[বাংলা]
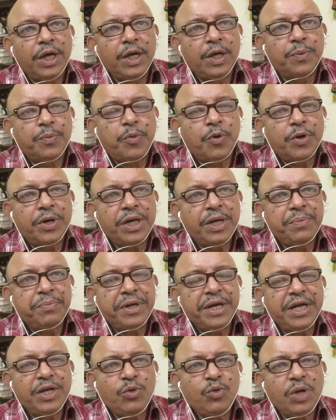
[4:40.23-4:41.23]
এরপরে
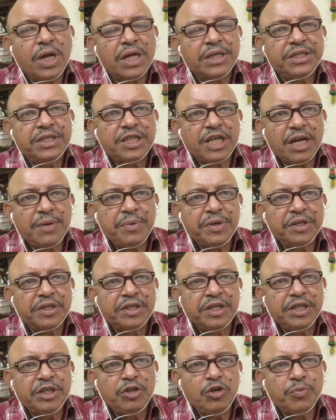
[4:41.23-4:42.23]
মেহেরুল আজিজ সাহেবের
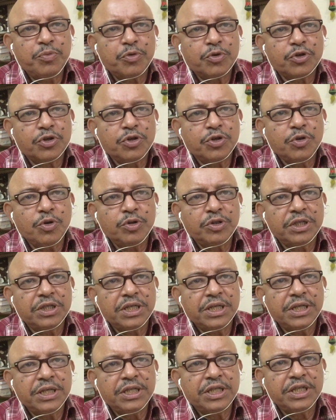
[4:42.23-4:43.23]
দ্বিতীয় প্রশ্ন হচ্ছে
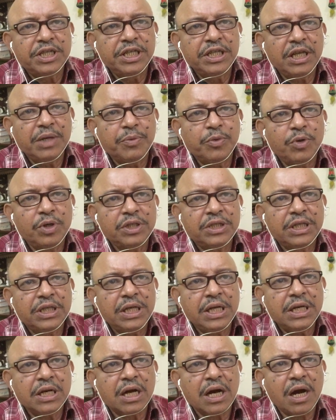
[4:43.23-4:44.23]
যে শীতে
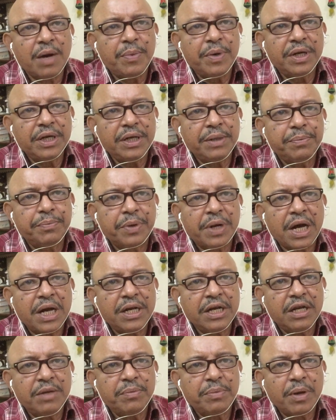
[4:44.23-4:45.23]
বলেছিলেন খাবারে
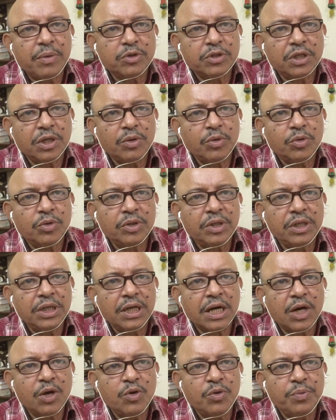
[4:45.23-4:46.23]
ব্রানের ব্যবস্থা করতে
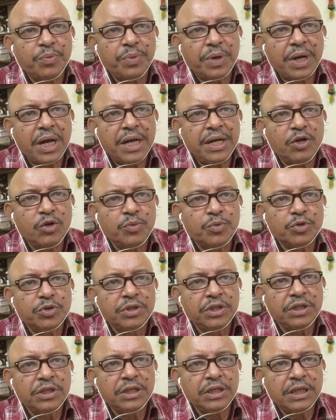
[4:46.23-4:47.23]
কারণ ব্রানের
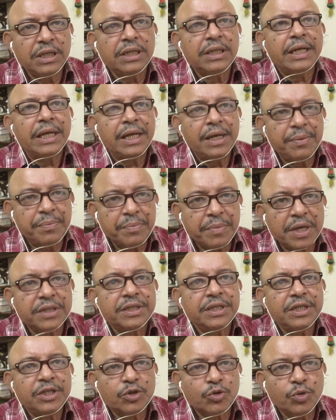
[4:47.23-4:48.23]
উপস্থিতিতে তেল
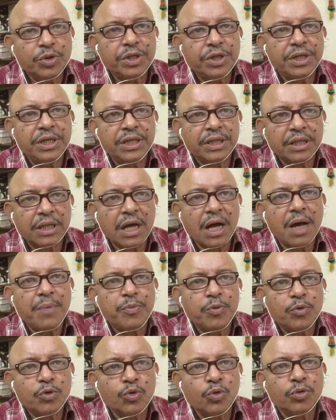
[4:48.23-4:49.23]
মাছের শরীরে তাপ
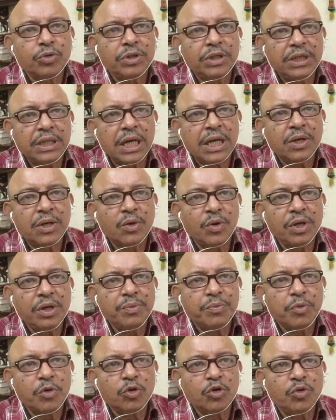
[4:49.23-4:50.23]
ও শক্তি দান করে
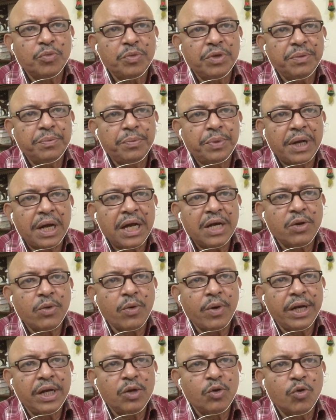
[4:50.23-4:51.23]
বর্তমানে ব্রান
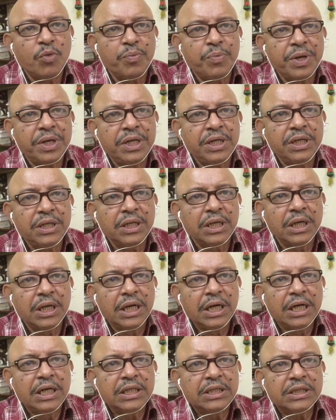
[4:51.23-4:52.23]
অয়েল কোম্পানির
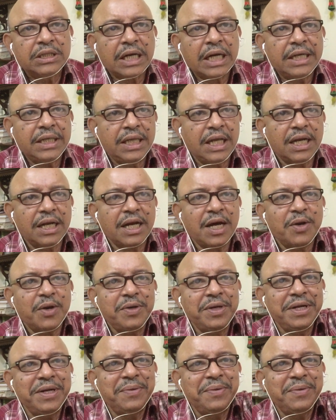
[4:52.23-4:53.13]
চাহিদার কারণে